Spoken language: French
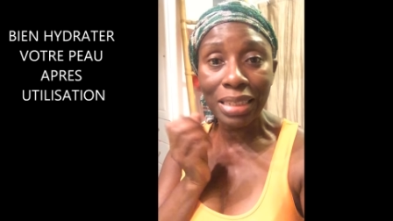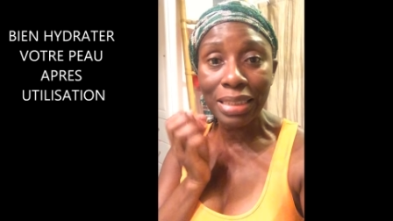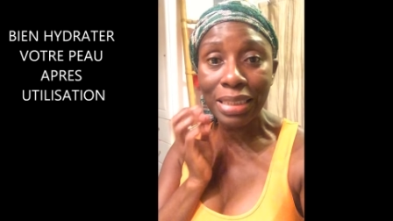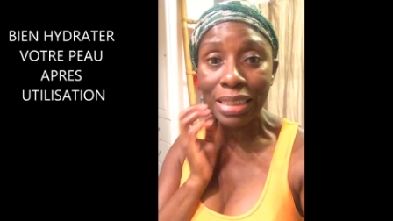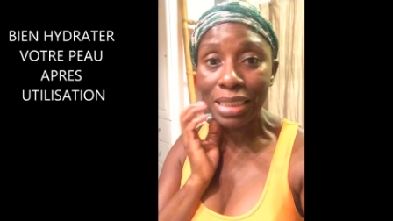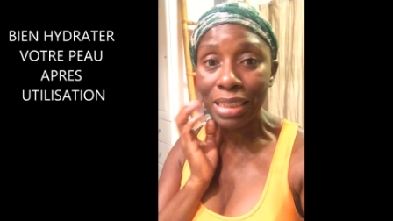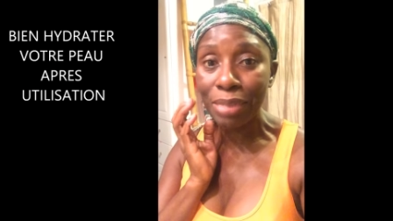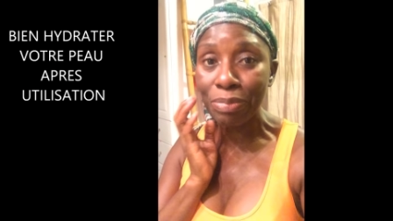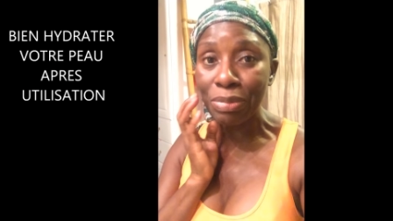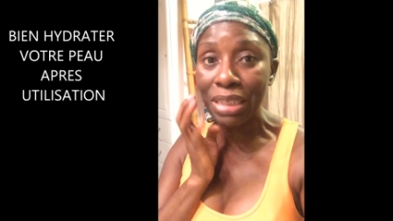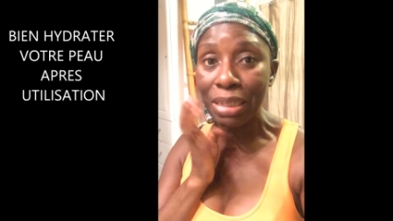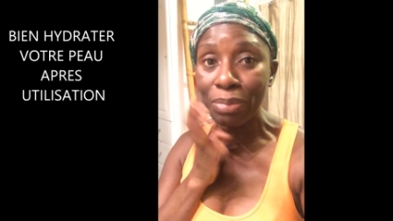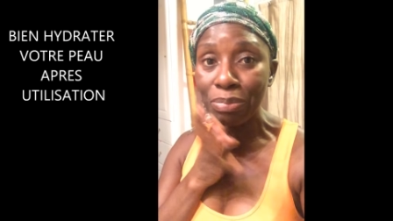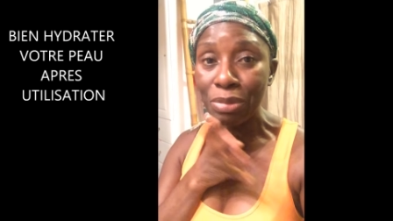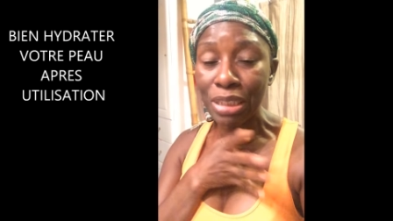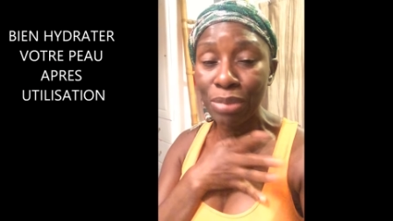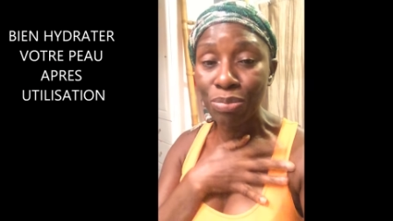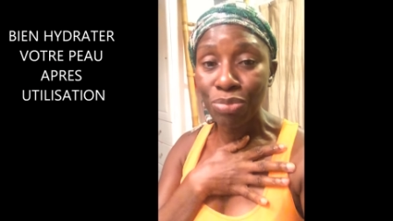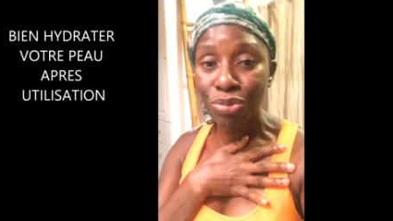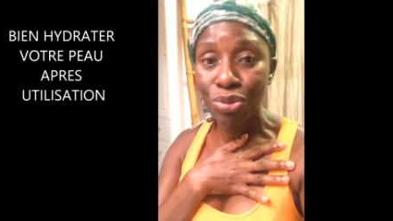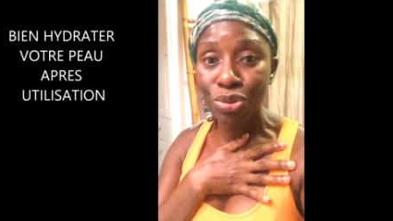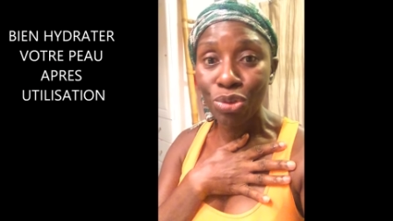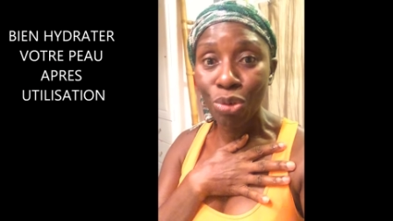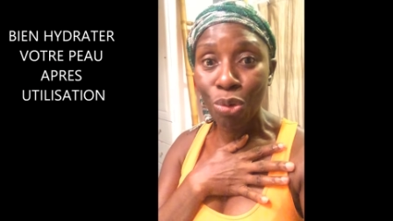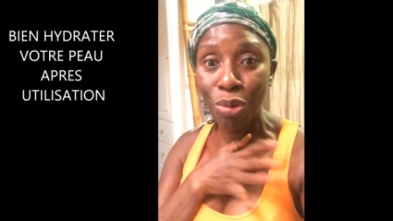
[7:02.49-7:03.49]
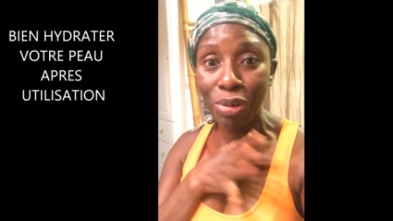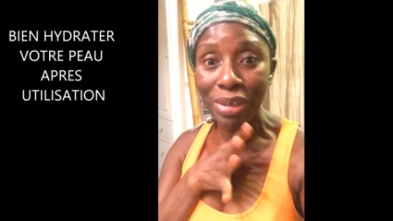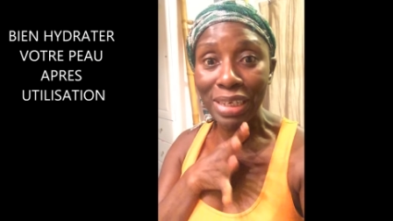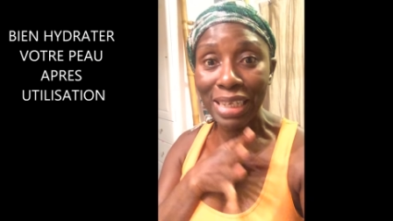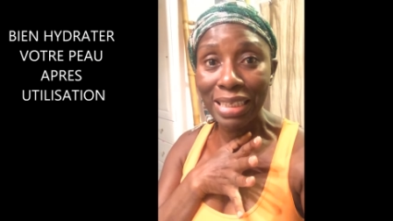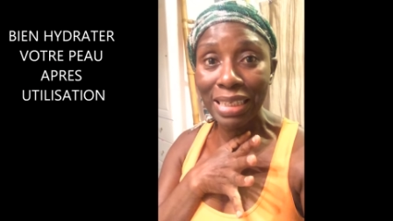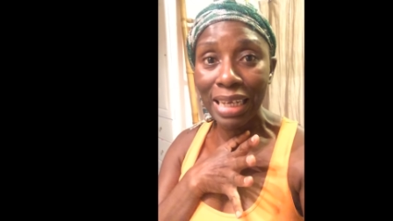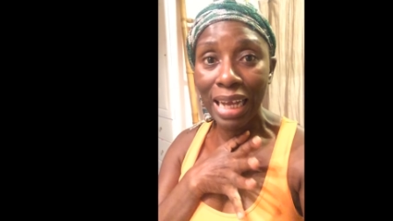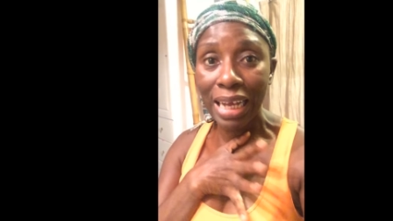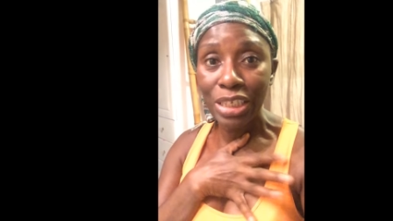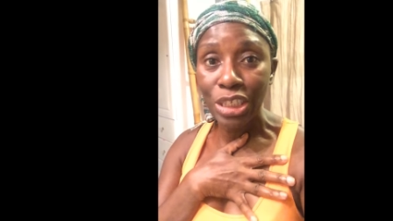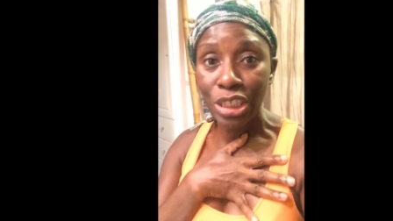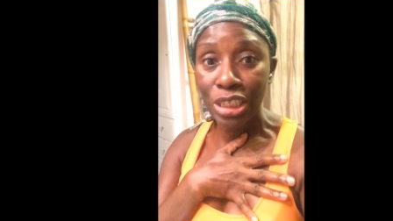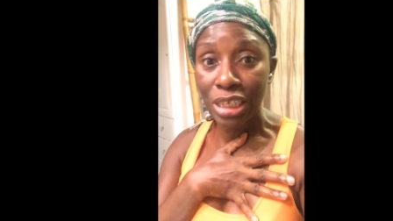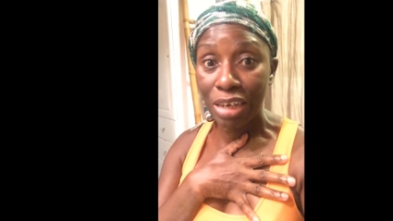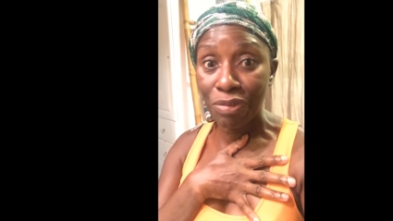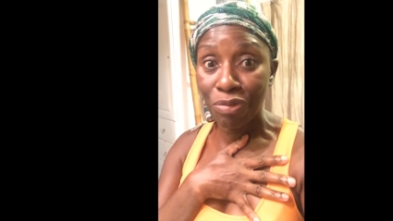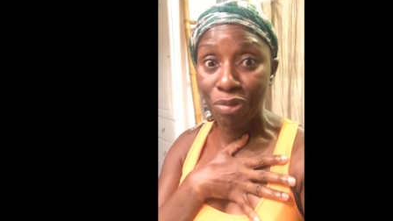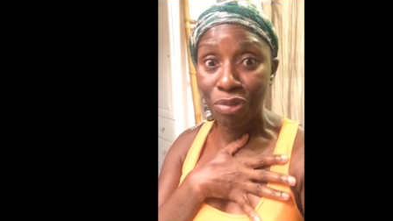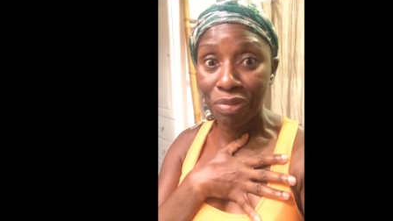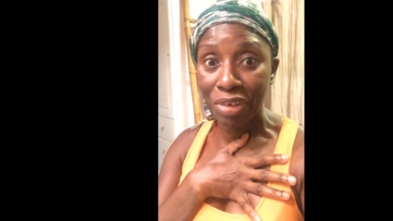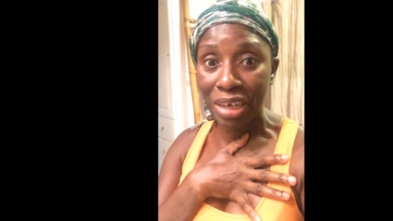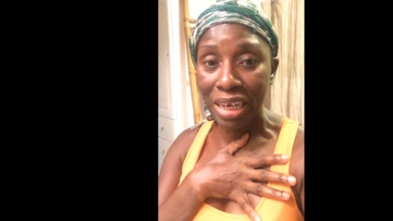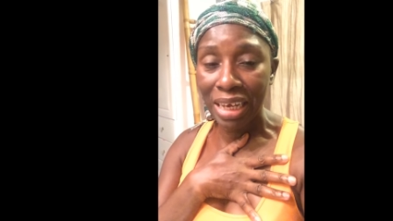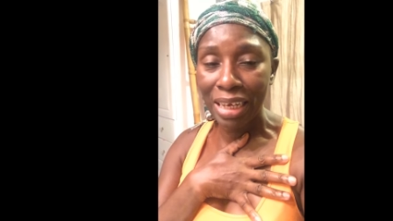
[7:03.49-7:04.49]
Et si j'ai des petits boutons, ou des taches, et
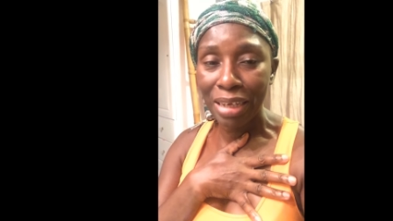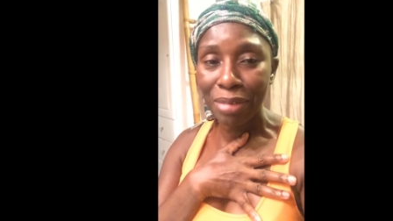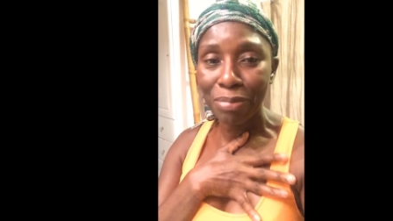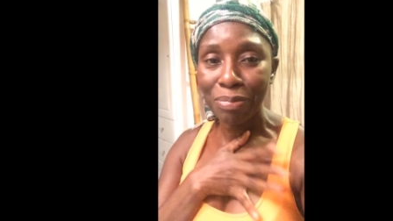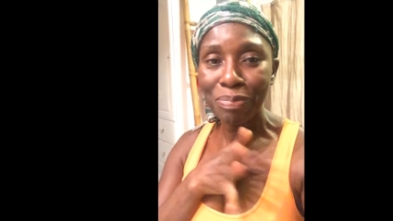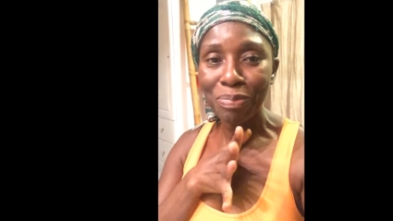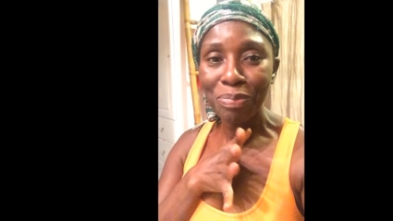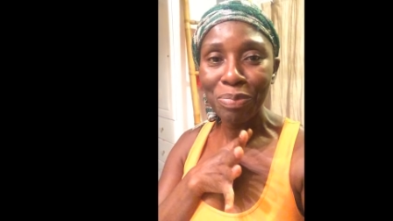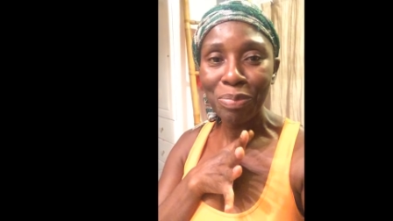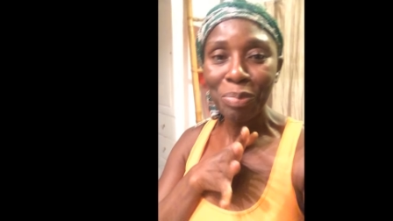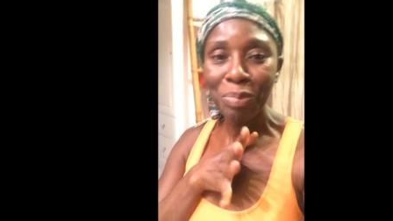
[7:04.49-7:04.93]
vous verrez.